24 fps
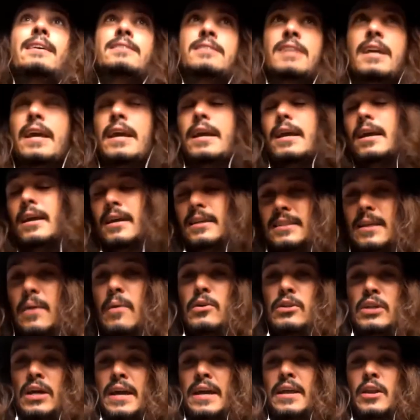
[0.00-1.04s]
Sí,
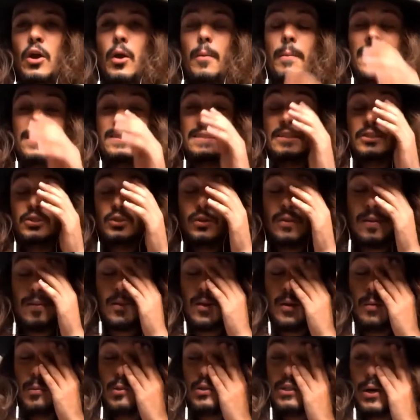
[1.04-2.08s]
estamos ahí. Lo que pasa es que estoy
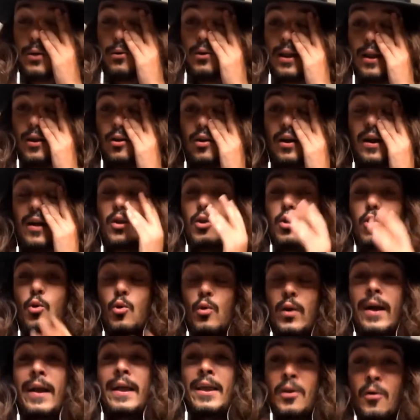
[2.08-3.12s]
dándole mucha bola a Loca
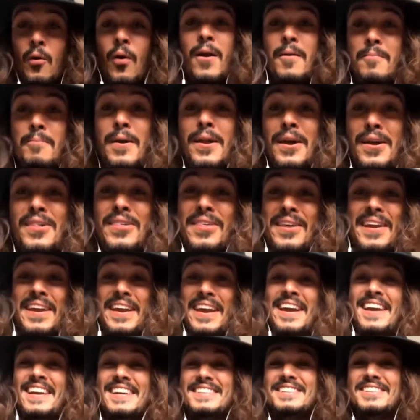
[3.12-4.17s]
Locura, igual parece
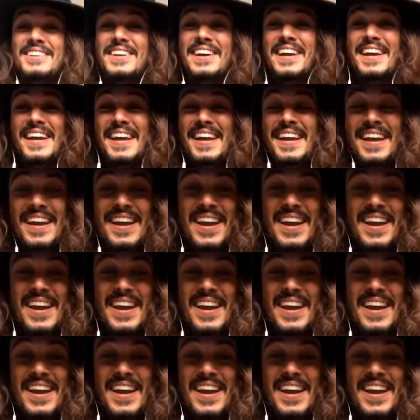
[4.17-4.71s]
que estoy ahí.